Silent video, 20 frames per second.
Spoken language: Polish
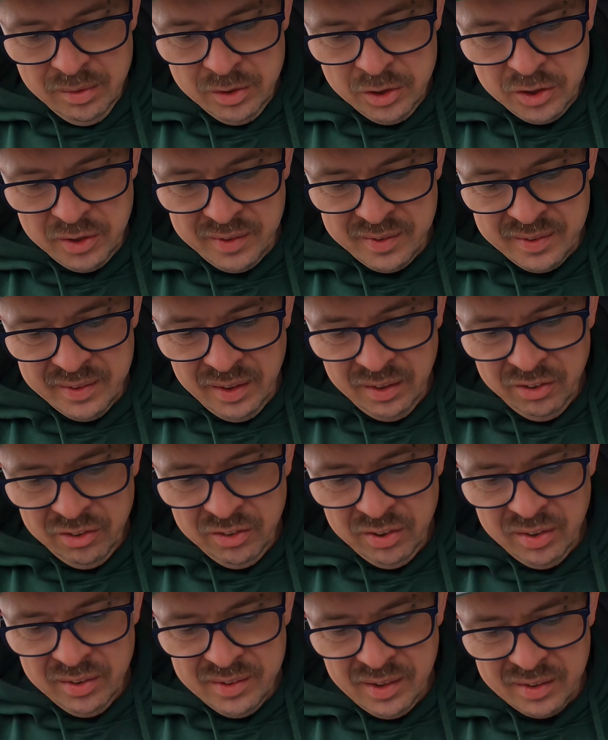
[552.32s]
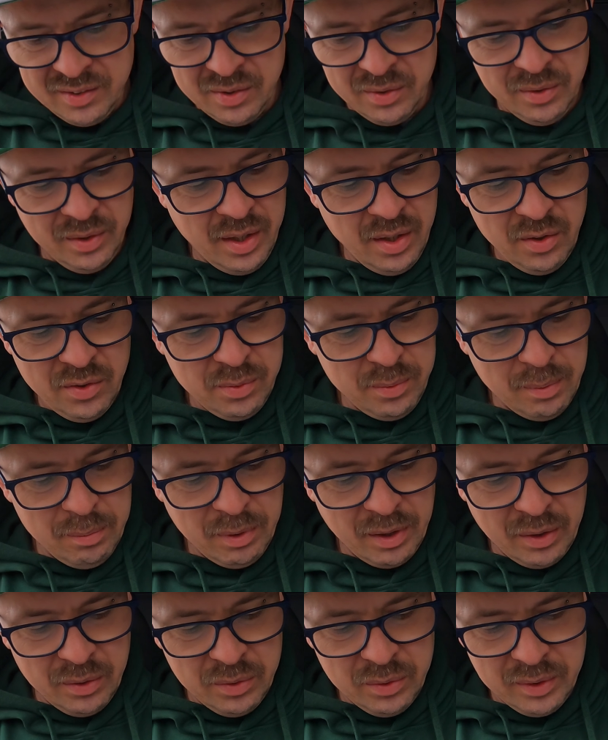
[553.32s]
16 za co? Nie rozumiem
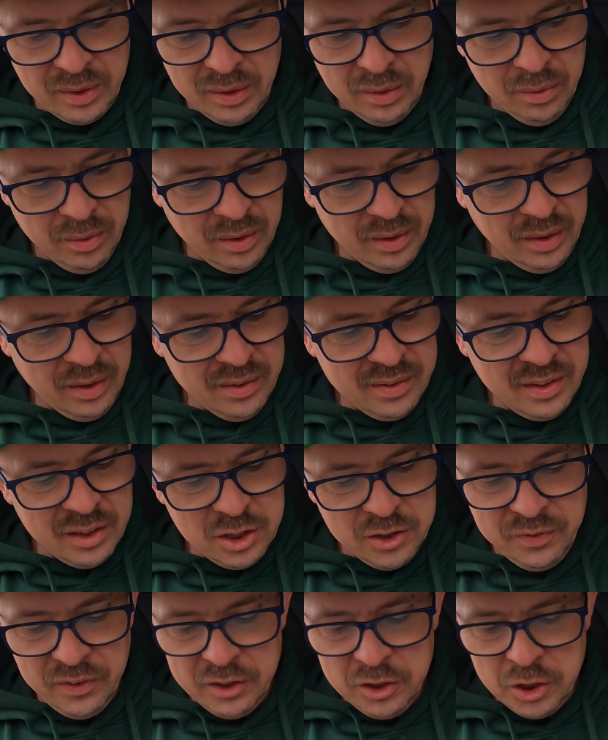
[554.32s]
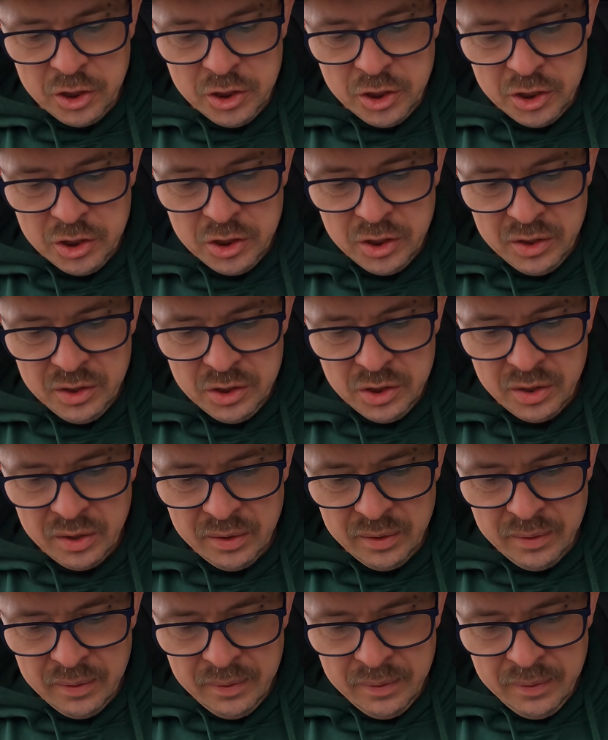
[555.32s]
tego tutaj. No, jest też 210.